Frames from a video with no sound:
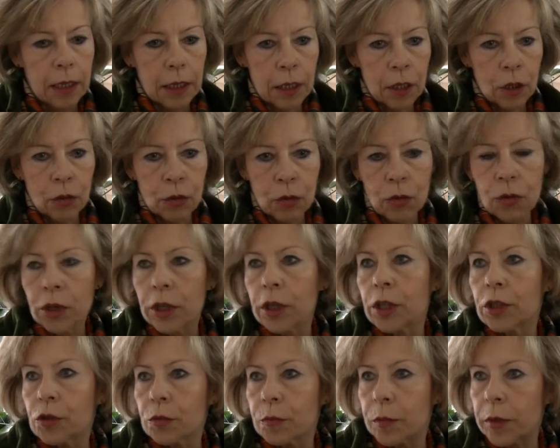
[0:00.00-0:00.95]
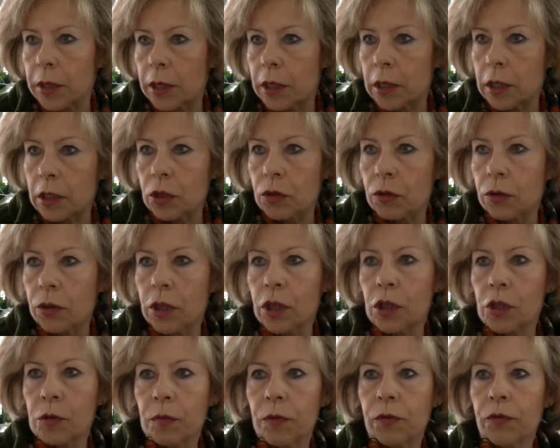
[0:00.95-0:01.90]
Eu conheço o país,
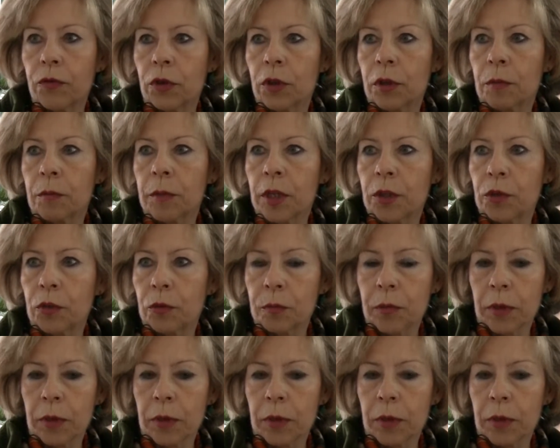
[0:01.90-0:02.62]
conheço profundamente